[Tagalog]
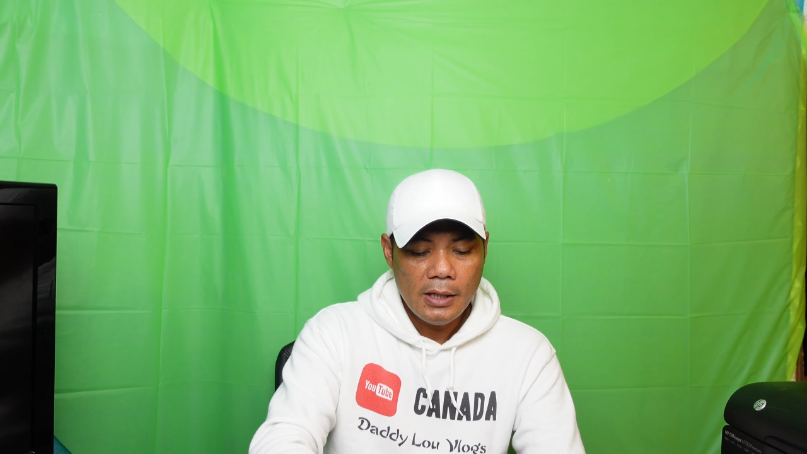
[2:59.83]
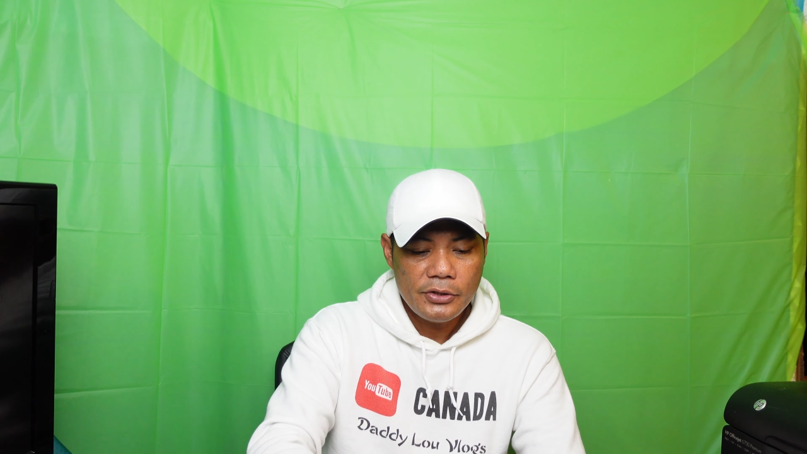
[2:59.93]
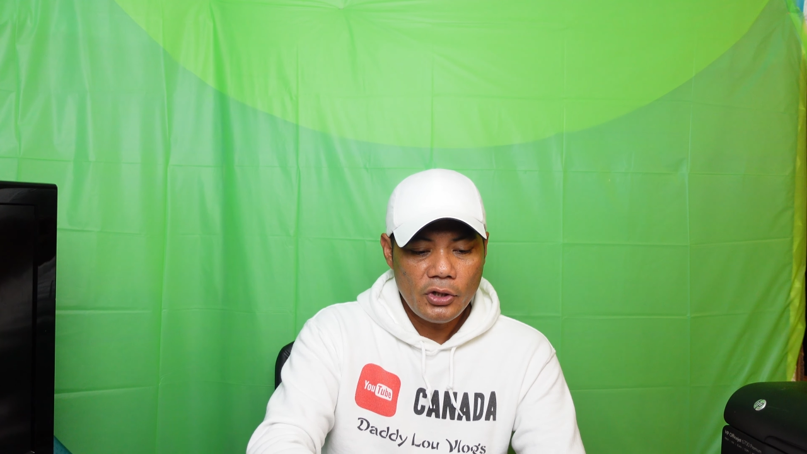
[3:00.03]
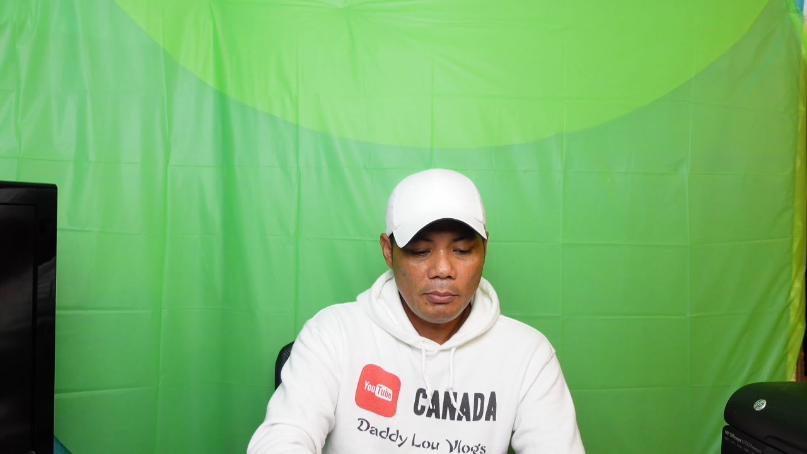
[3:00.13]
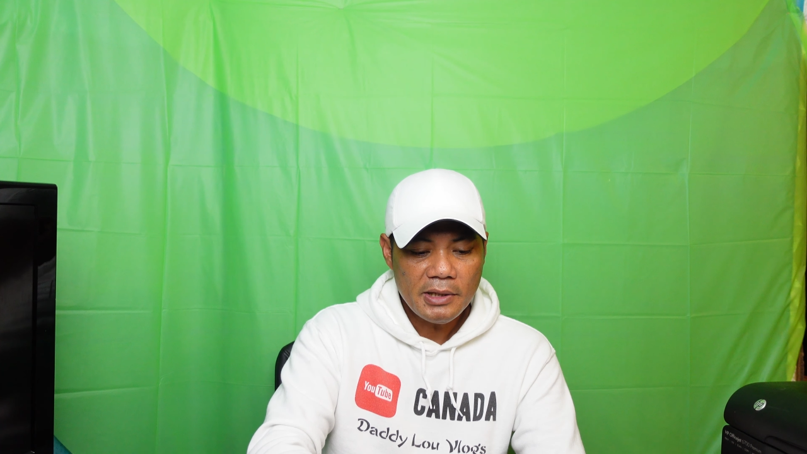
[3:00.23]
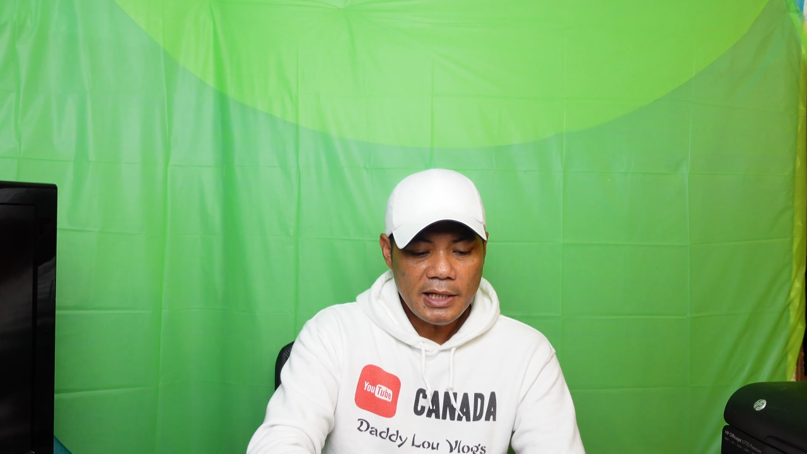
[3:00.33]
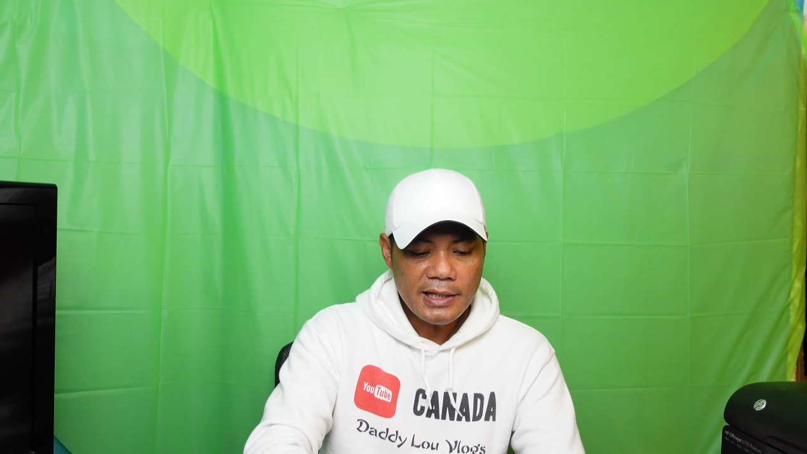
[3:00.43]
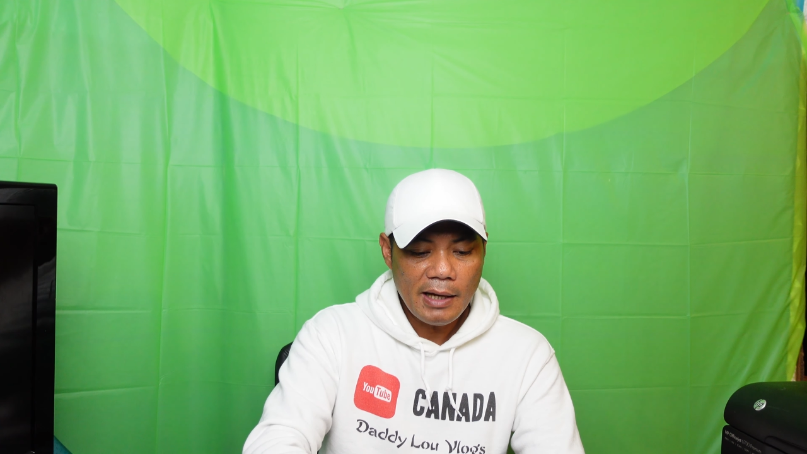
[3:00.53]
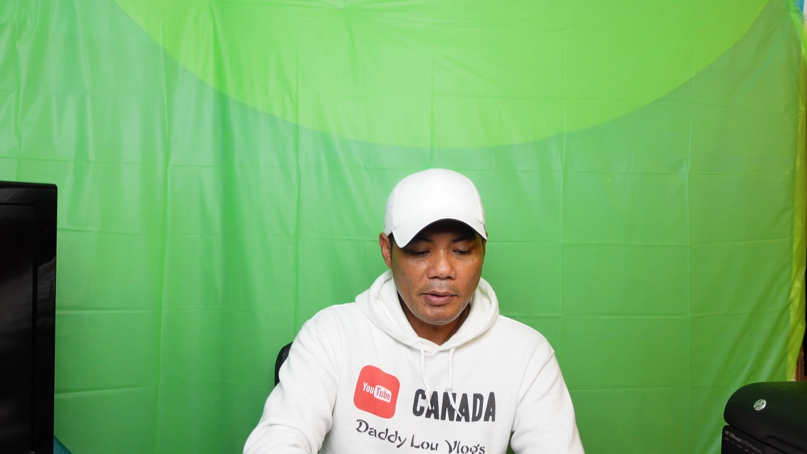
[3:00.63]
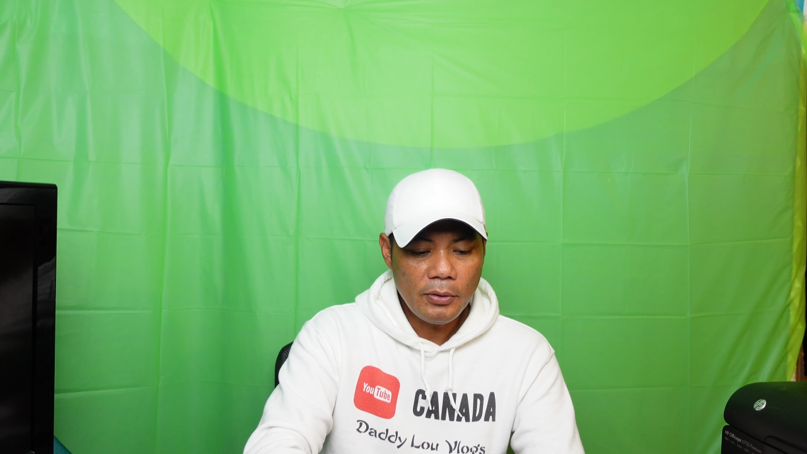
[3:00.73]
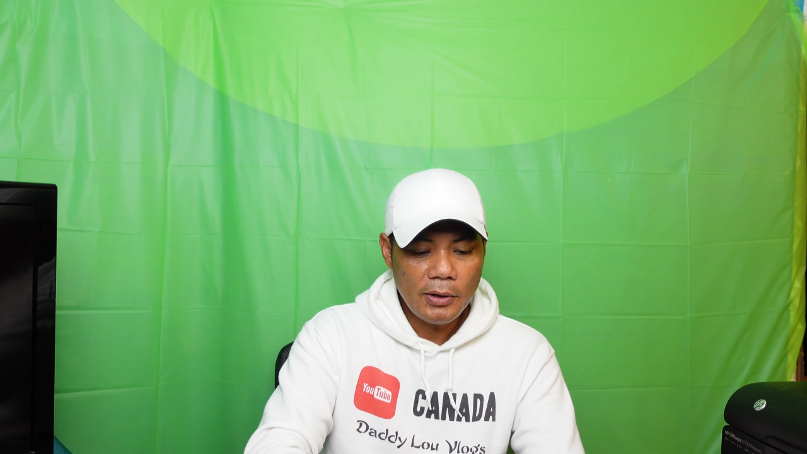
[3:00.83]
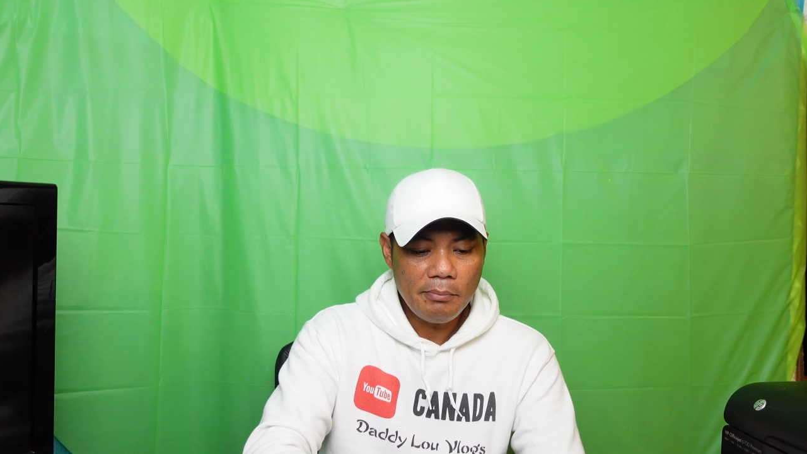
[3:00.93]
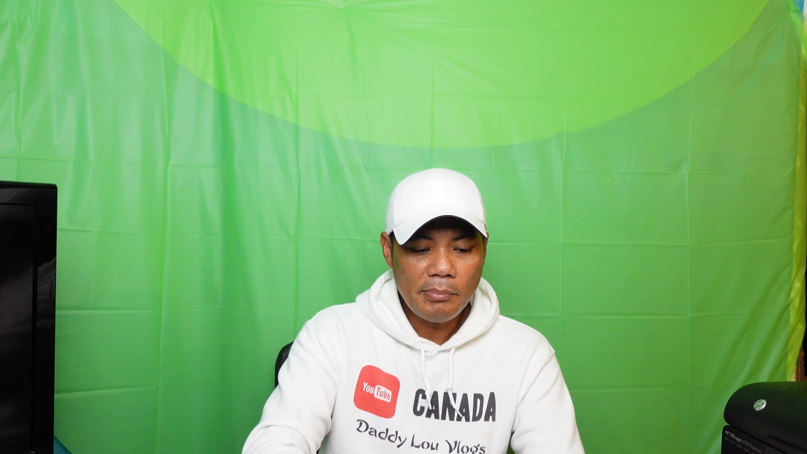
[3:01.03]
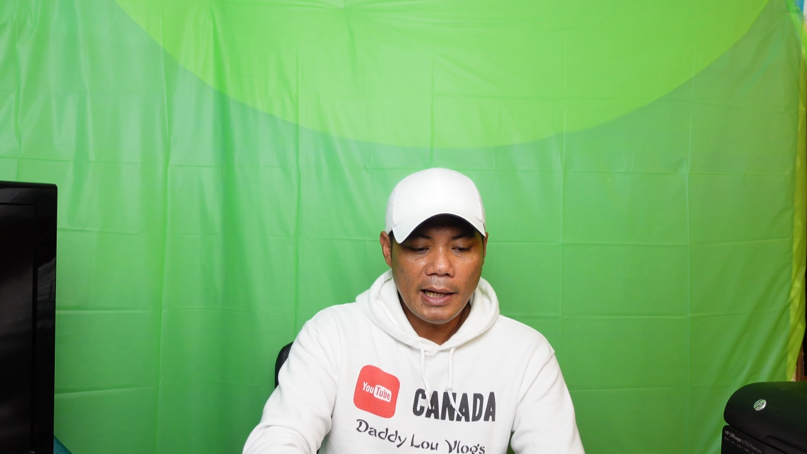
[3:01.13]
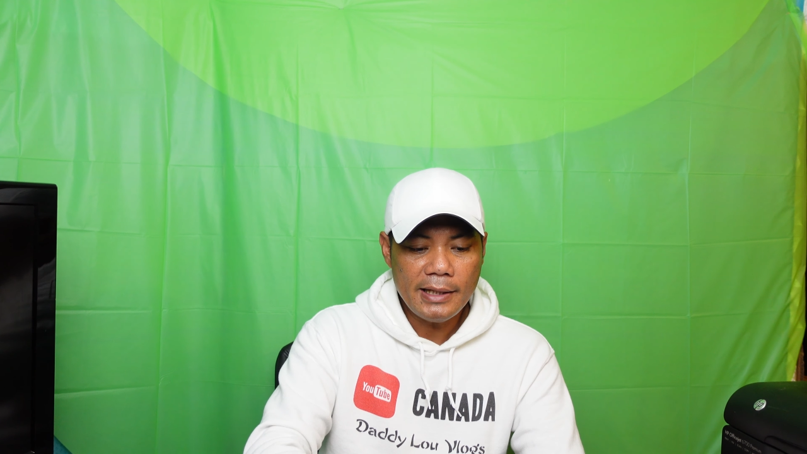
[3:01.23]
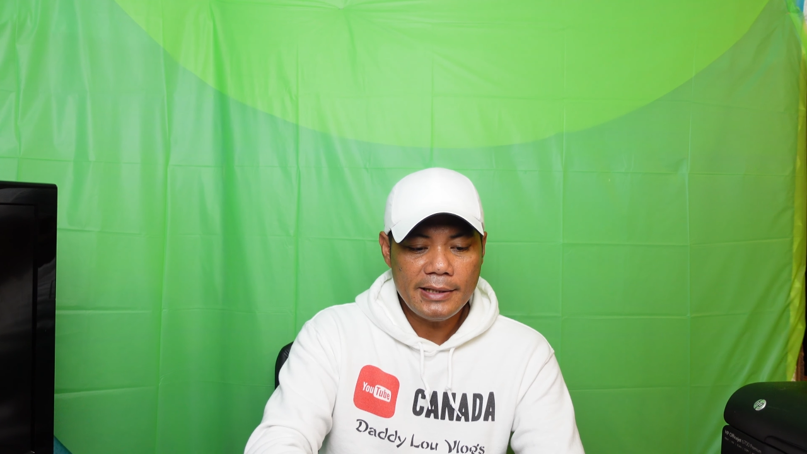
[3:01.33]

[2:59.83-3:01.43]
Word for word: So, ang masasabi ko lang Brad